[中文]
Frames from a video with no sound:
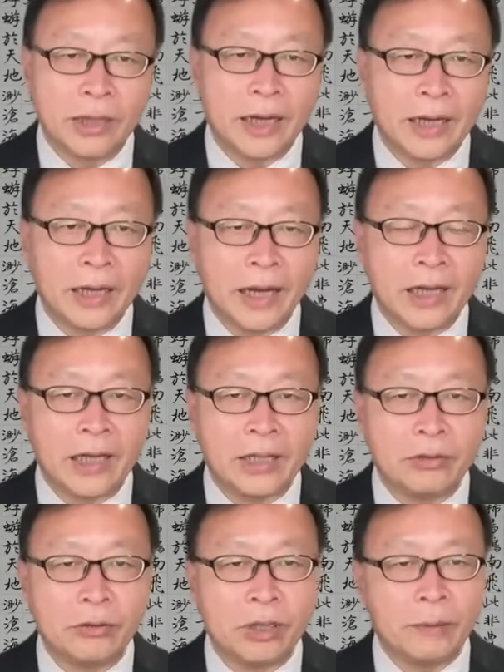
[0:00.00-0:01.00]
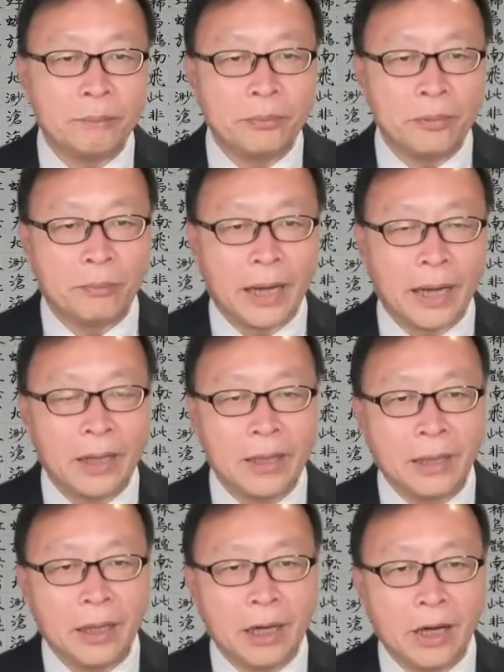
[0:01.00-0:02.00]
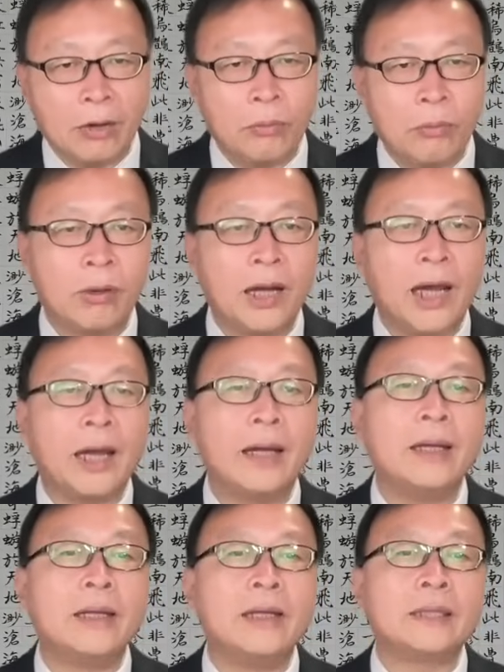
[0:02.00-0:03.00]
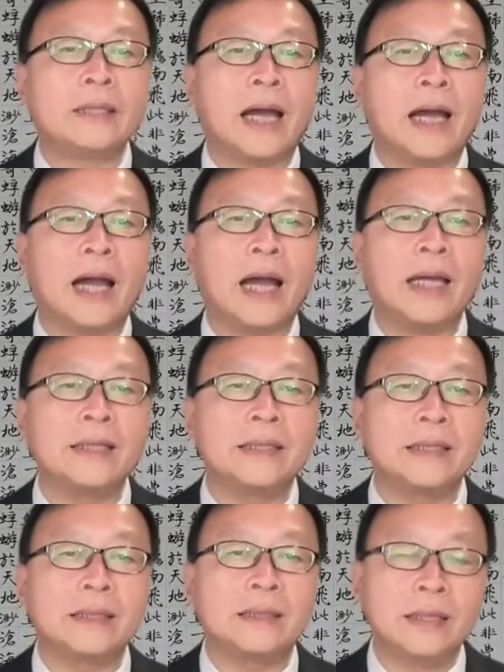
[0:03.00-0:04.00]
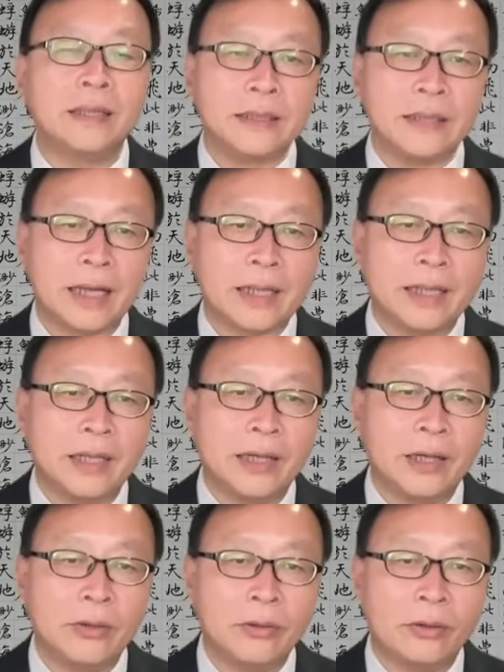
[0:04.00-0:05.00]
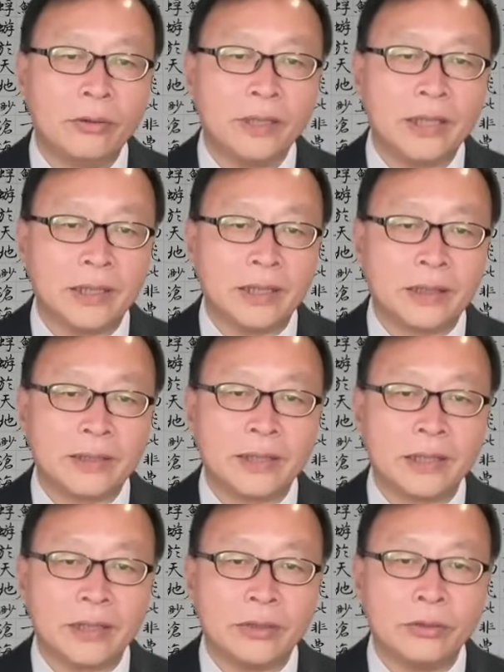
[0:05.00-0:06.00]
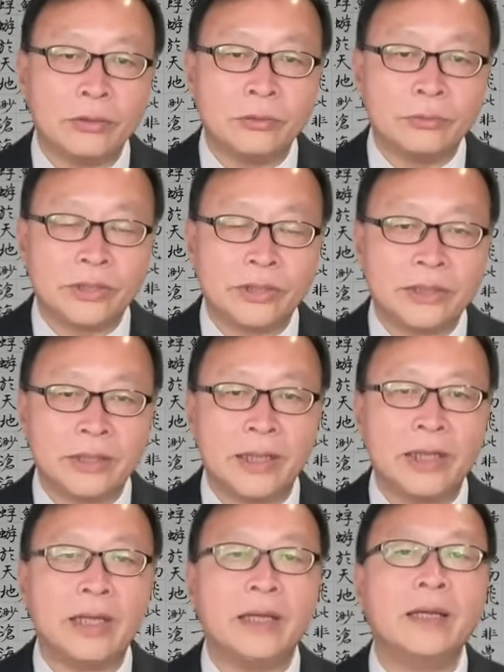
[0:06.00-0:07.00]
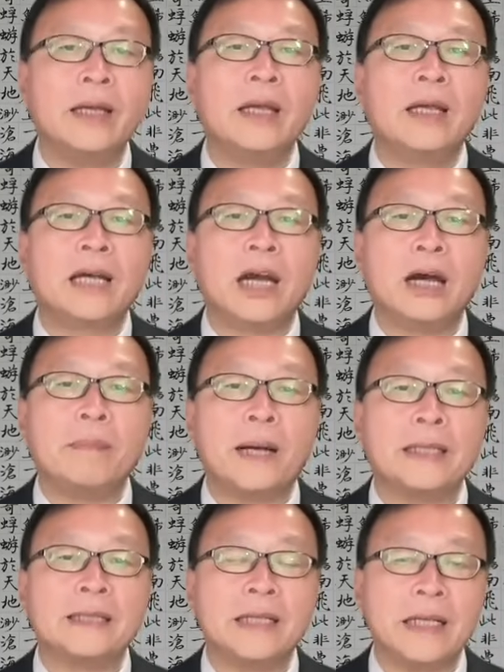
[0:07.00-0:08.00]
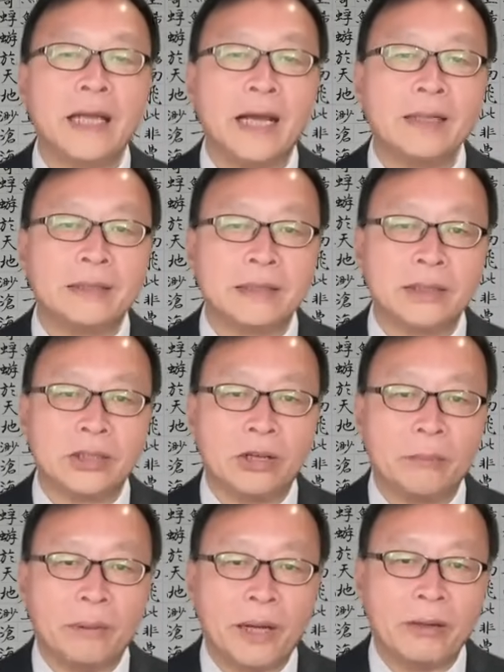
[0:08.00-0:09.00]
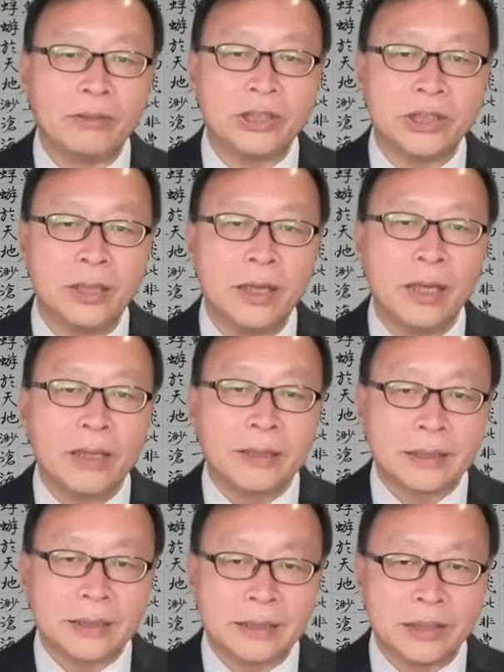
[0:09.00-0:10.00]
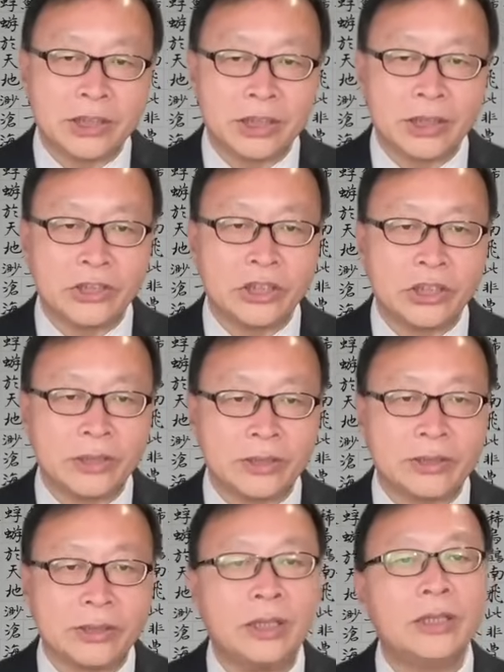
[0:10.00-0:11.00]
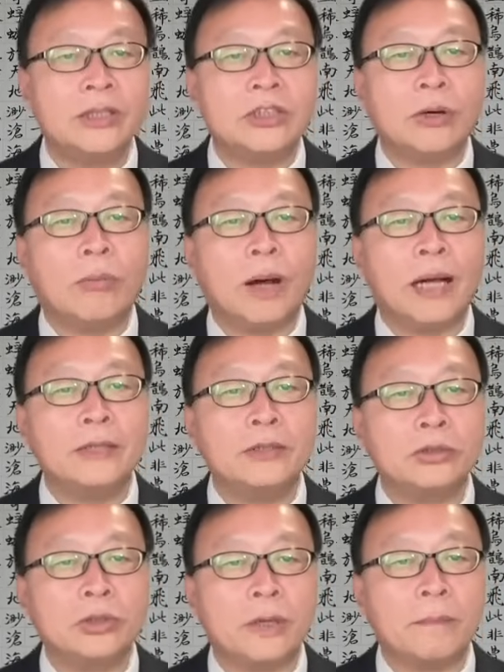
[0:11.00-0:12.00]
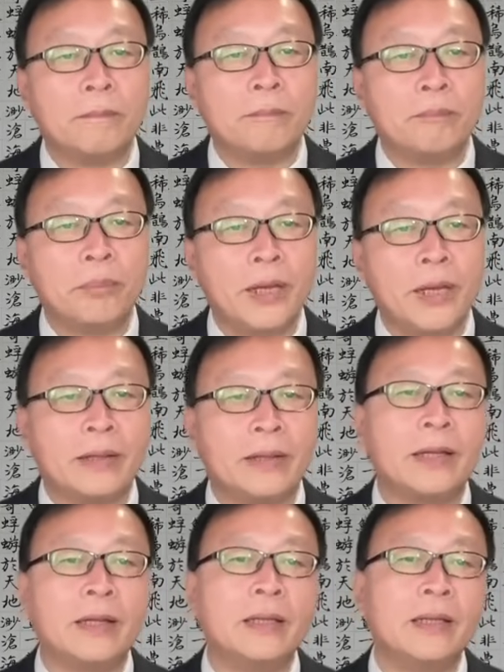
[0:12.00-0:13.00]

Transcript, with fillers: 然让很多人不满和无奈，但还是在可容忍的程度之内。可把这两者都抛弃，事情的性质就完全变了。